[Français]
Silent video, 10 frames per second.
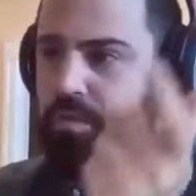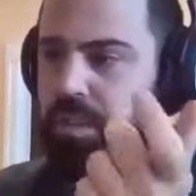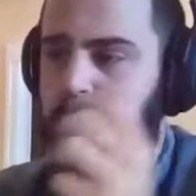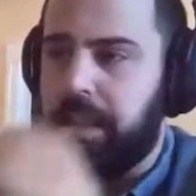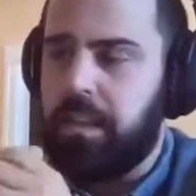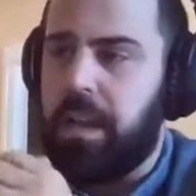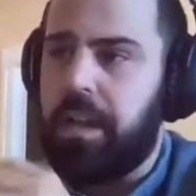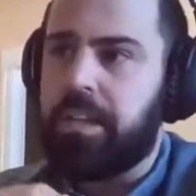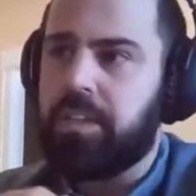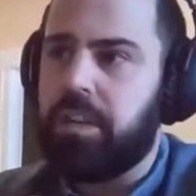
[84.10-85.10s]
je vous ai parlé de
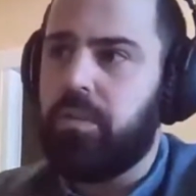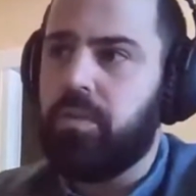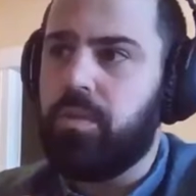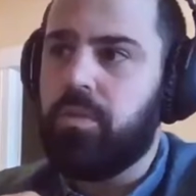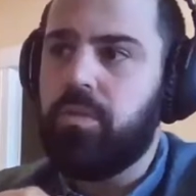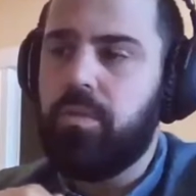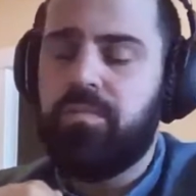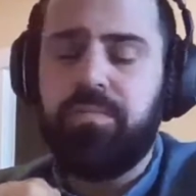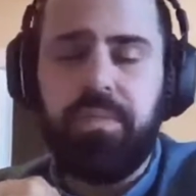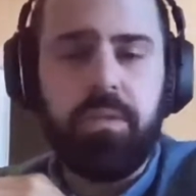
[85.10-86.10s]
la, chaîne
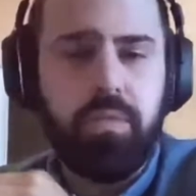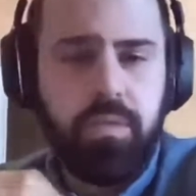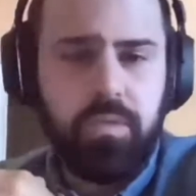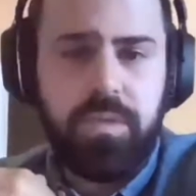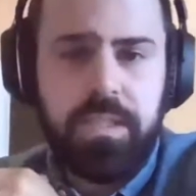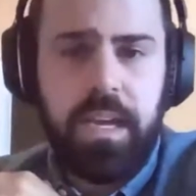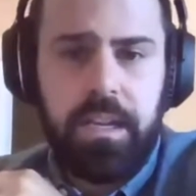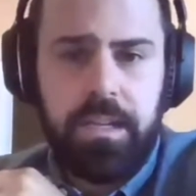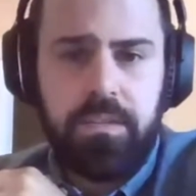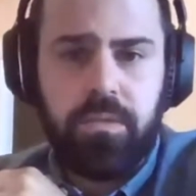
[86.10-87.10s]
YouTube. Vous pouvez toujours aussi
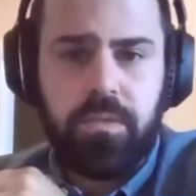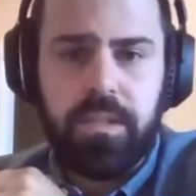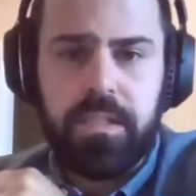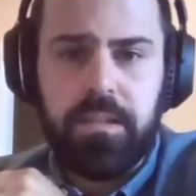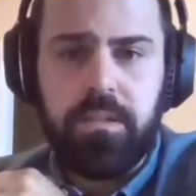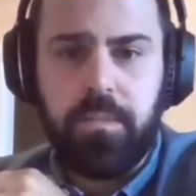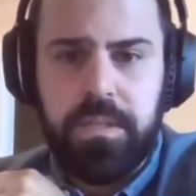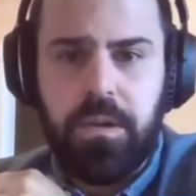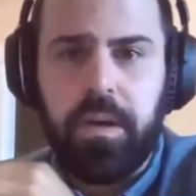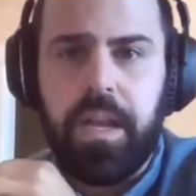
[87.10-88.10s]
aller sur le site de
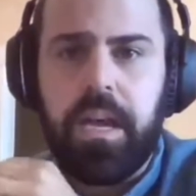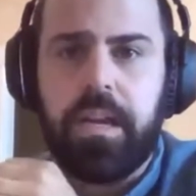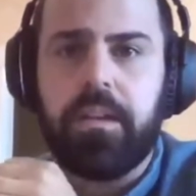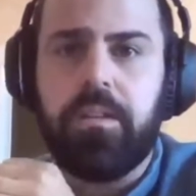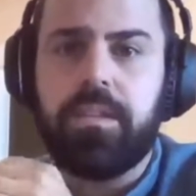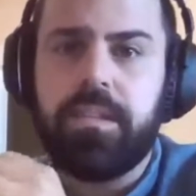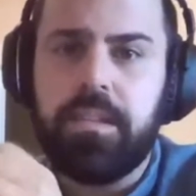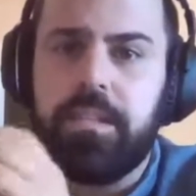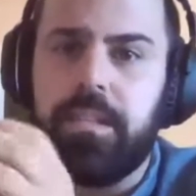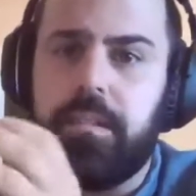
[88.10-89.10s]
Mission Monarque. Le
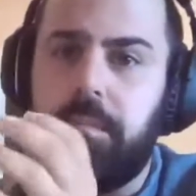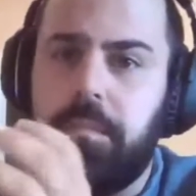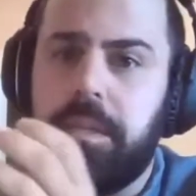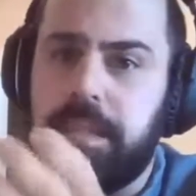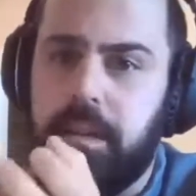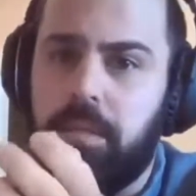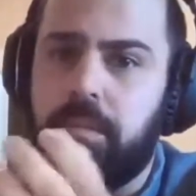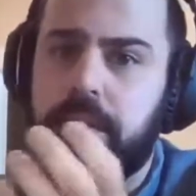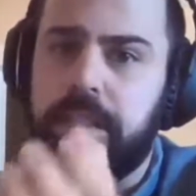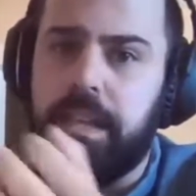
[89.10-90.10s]
site, c'est
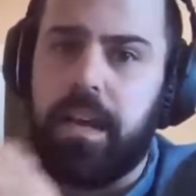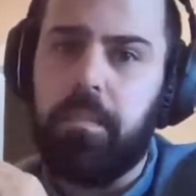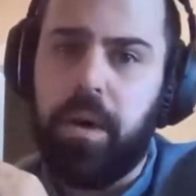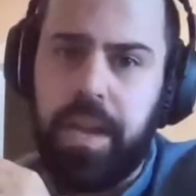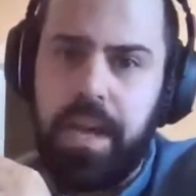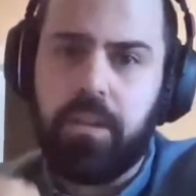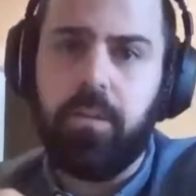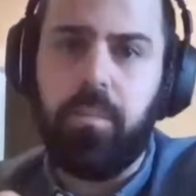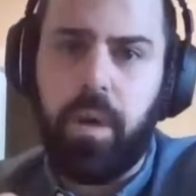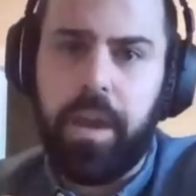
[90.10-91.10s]

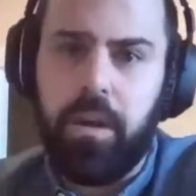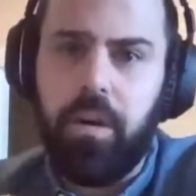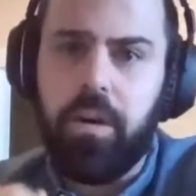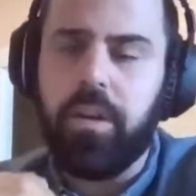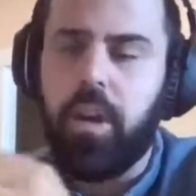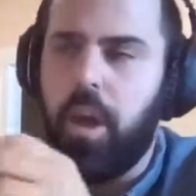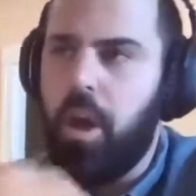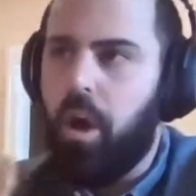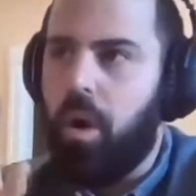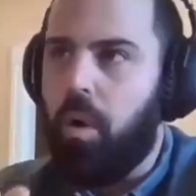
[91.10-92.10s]
mission-monarque.org.
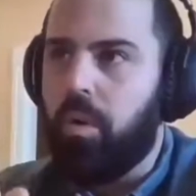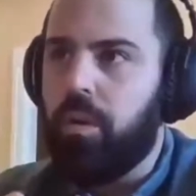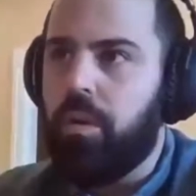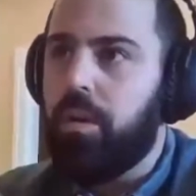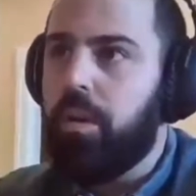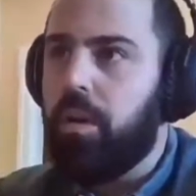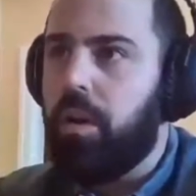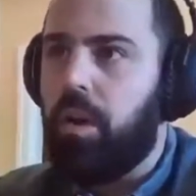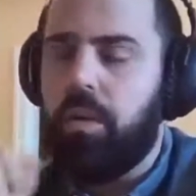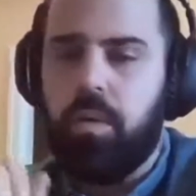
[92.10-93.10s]
On a
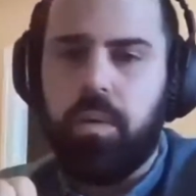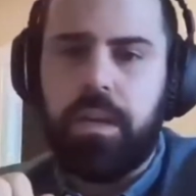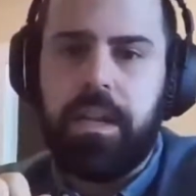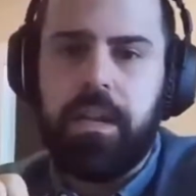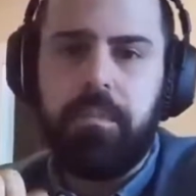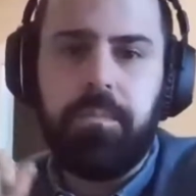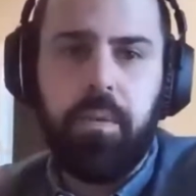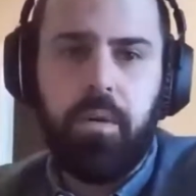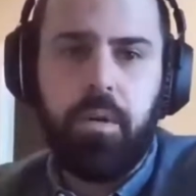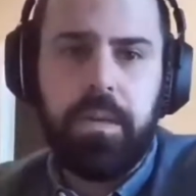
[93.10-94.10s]
un onglet
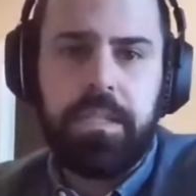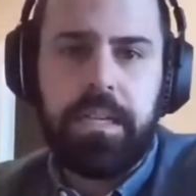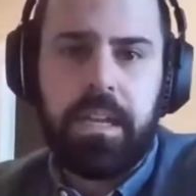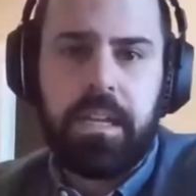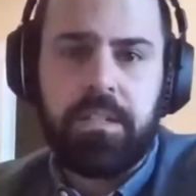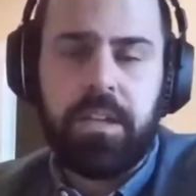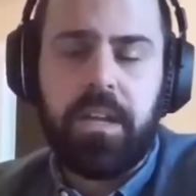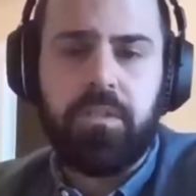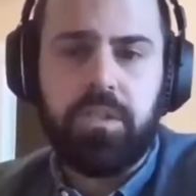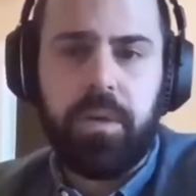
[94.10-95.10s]
pour le Blitz
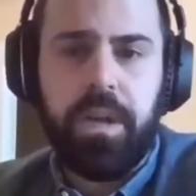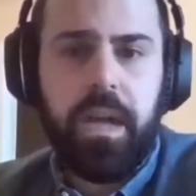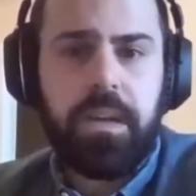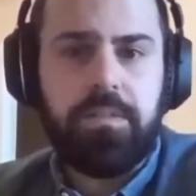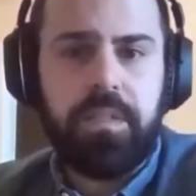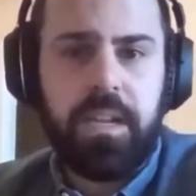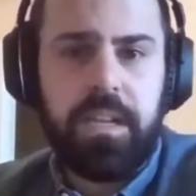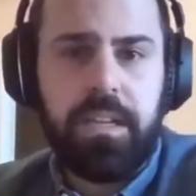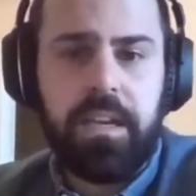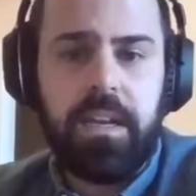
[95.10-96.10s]
international du Monarque. Si vous
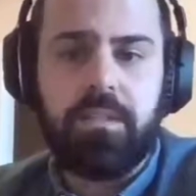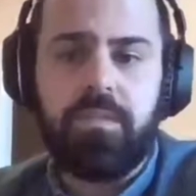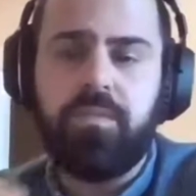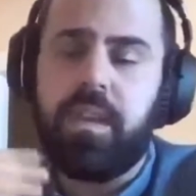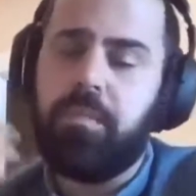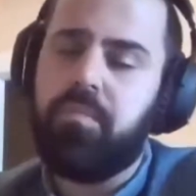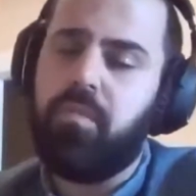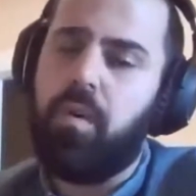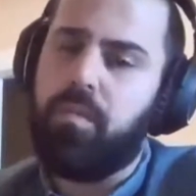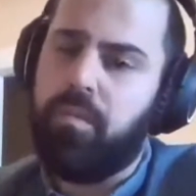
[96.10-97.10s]
allez cliquer là-dessus, vous allez
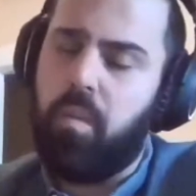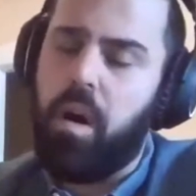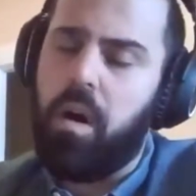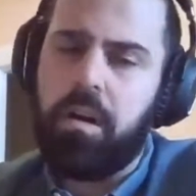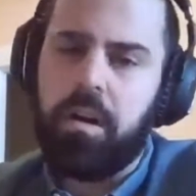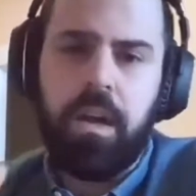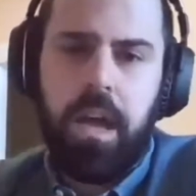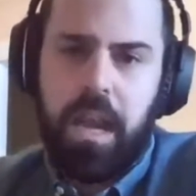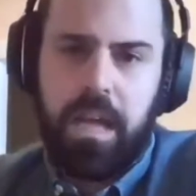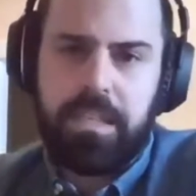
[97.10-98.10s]
pouvoir voir
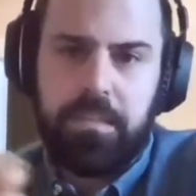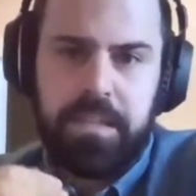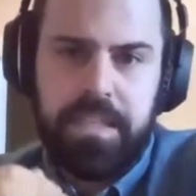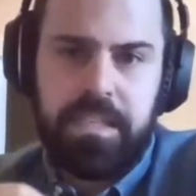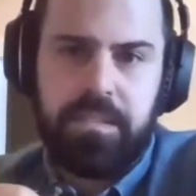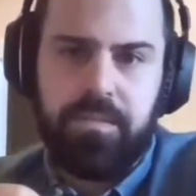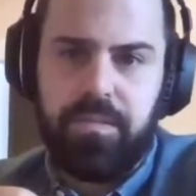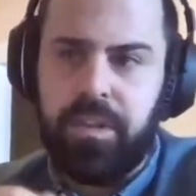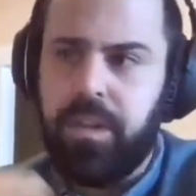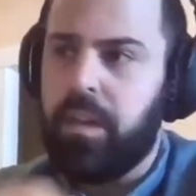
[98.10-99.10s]
l'ensemble des
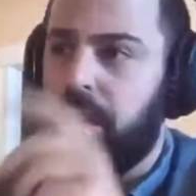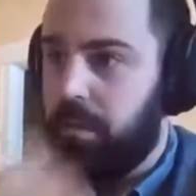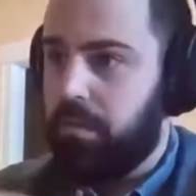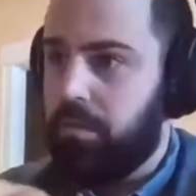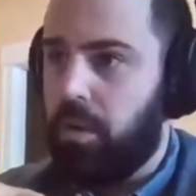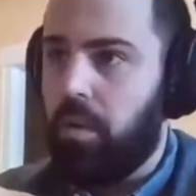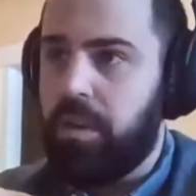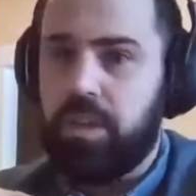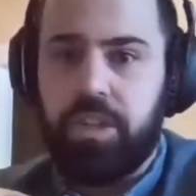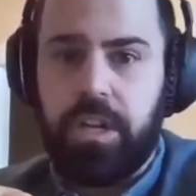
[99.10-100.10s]
activités, dont
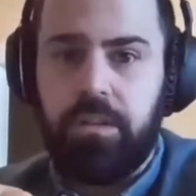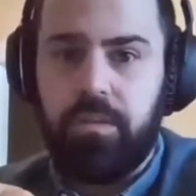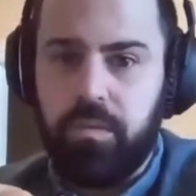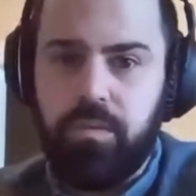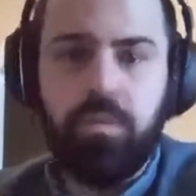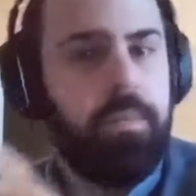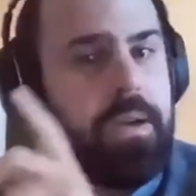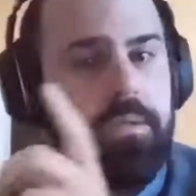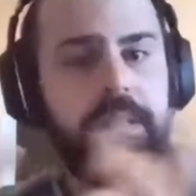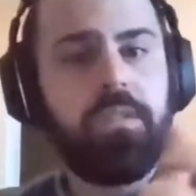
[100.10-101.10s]
les chaînes YouTube,
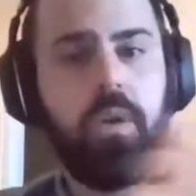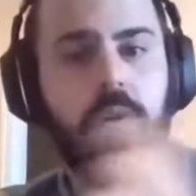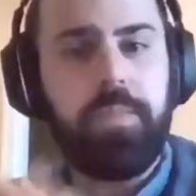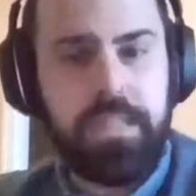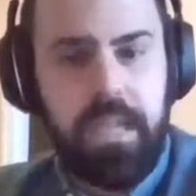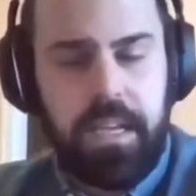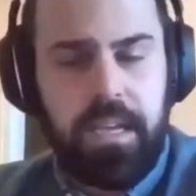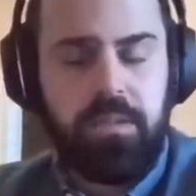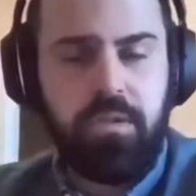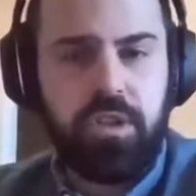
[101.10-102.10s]
mais aussi d'autres
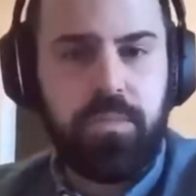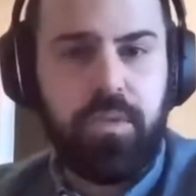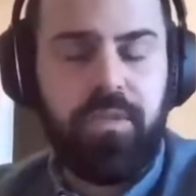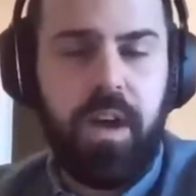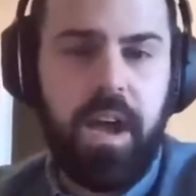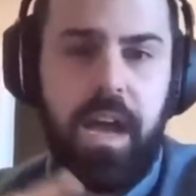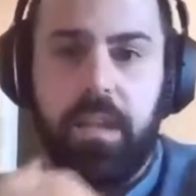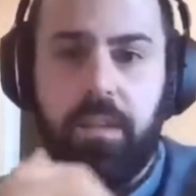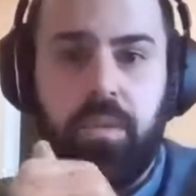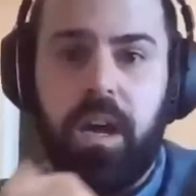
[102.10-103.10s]
présentations que je peux faire
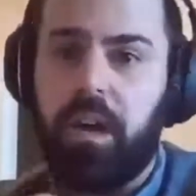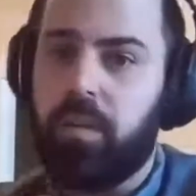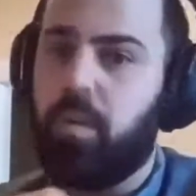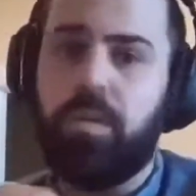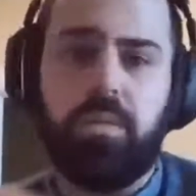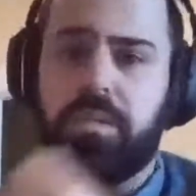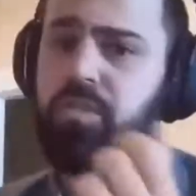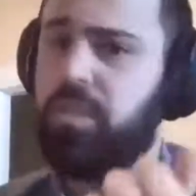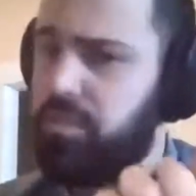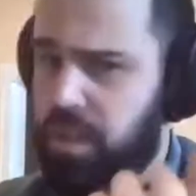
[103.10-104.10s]
à d'autres endroits. Donc,
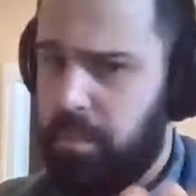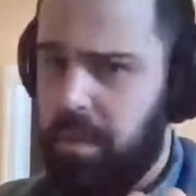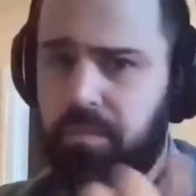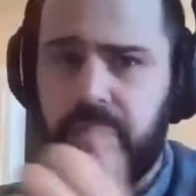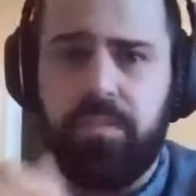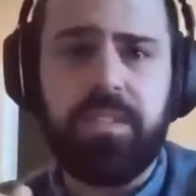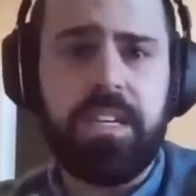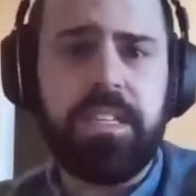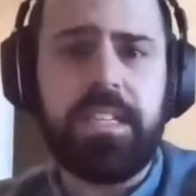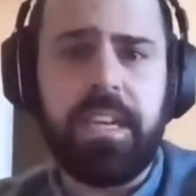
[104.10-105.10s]
si jamais vous voulez vous
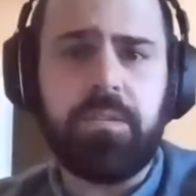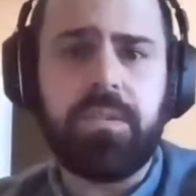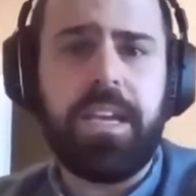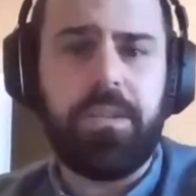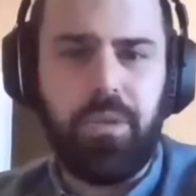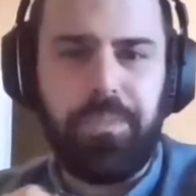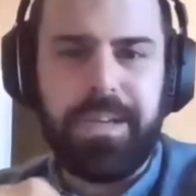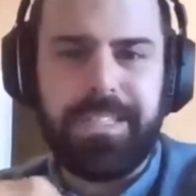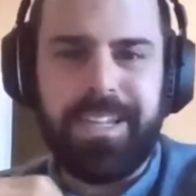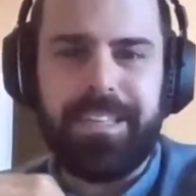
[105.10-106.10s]
inscrire aussi à d'autres
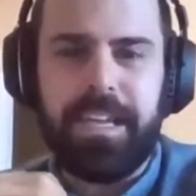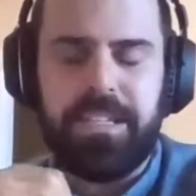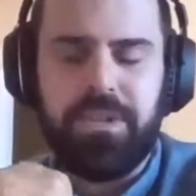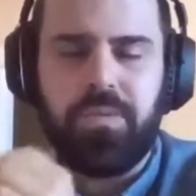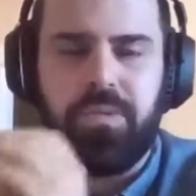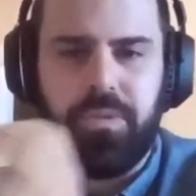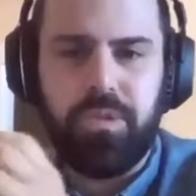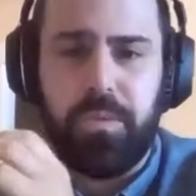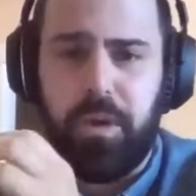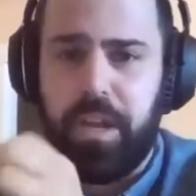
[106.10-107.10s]
présentations sur
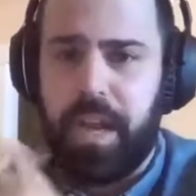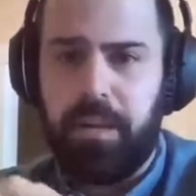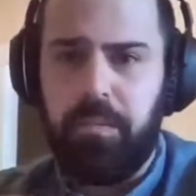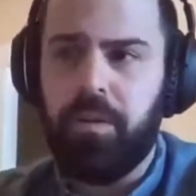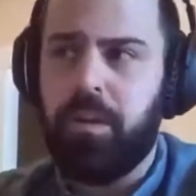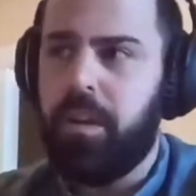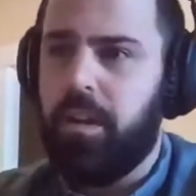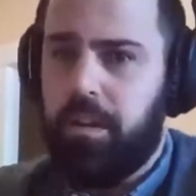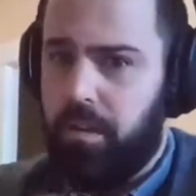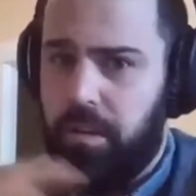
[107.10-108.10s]
ce programme-là,
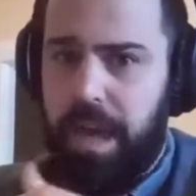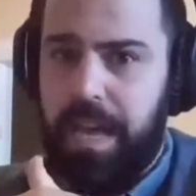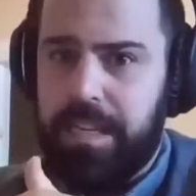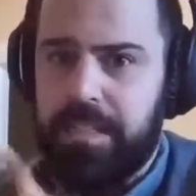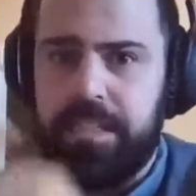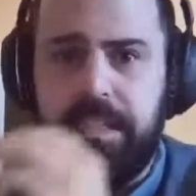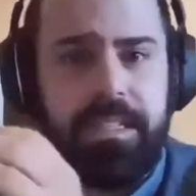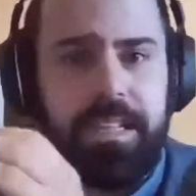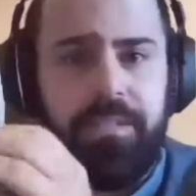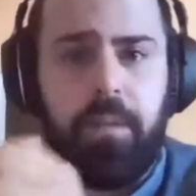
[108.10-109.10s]
euh, allez-y,
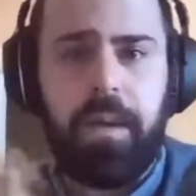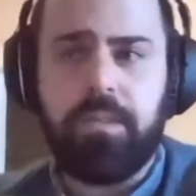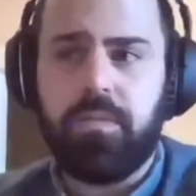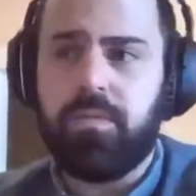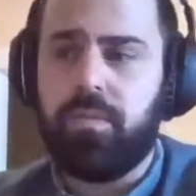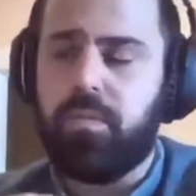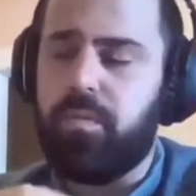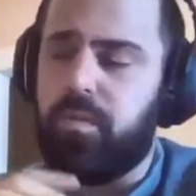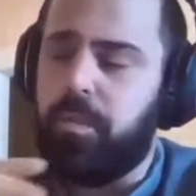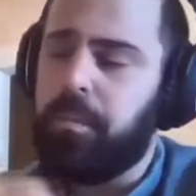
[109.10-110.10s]
les informations se
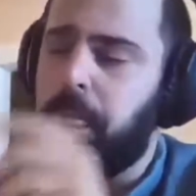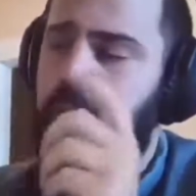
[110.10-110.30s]
trouvent là.